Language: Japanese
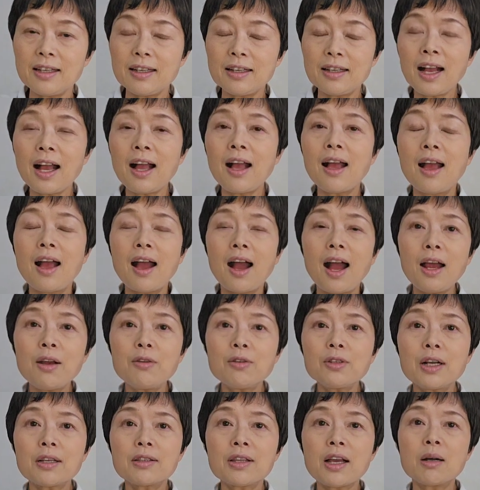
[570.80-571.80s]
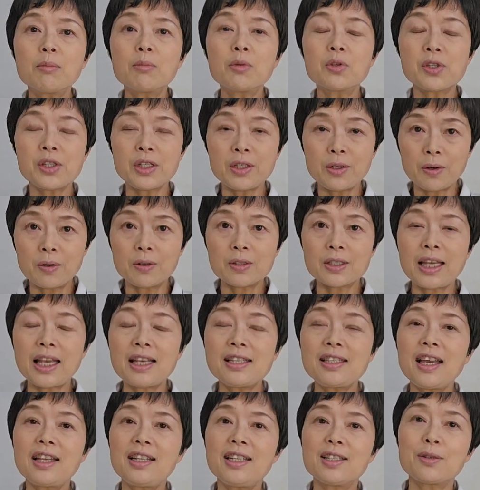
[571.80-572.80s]
がある方はもちろん先
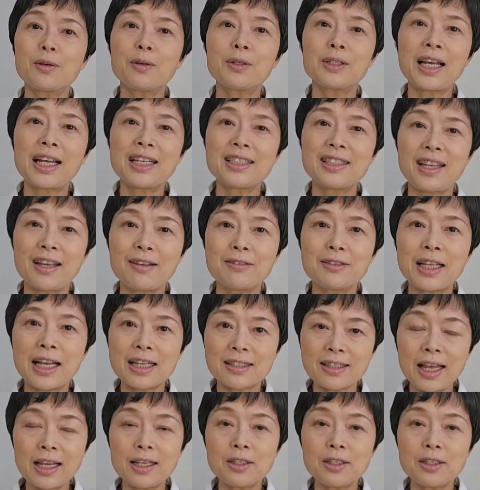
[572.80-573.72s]
生に相談してください。